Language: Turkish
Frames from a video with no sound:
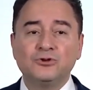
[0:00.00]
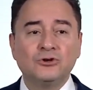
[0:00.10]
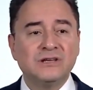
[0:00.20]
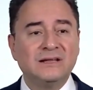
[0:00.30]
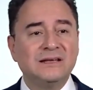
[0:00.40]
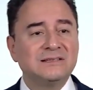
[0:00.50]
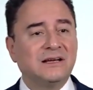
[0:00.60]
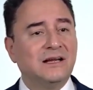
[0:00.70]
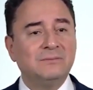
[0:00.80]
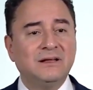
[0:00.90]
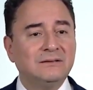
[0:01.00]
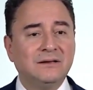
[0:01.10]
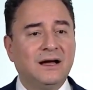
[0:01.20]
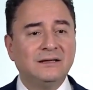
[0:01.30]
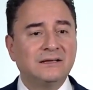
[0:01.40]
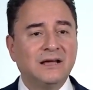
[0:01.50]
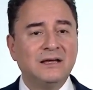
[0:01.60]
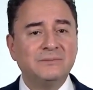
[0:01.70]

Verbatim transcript: sosyal destek alman adeta